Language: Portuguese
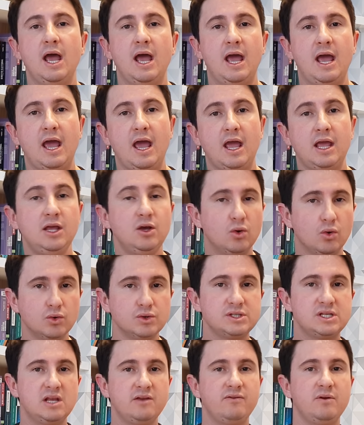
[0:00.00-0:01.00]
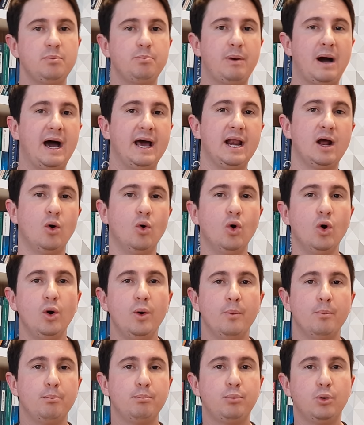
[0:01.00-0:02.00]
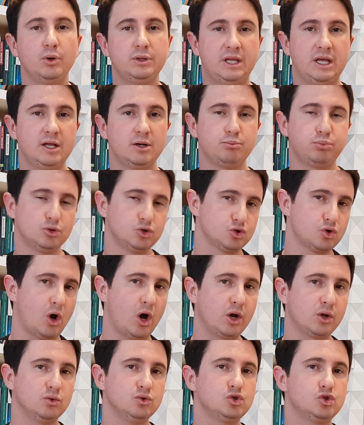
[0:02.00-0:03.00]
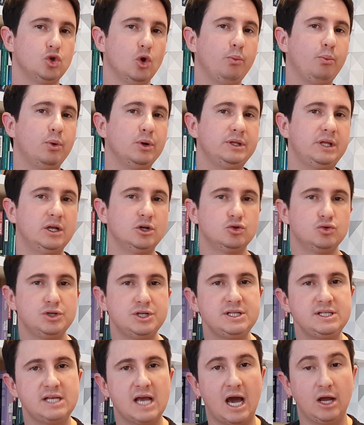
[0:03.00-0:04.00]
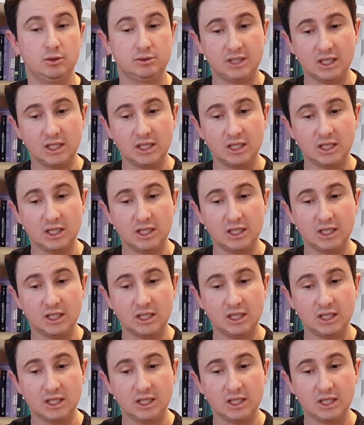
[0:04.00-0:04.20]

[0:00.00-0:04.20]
é, inclusive para o poder para os órgãos do Poder Judiciário.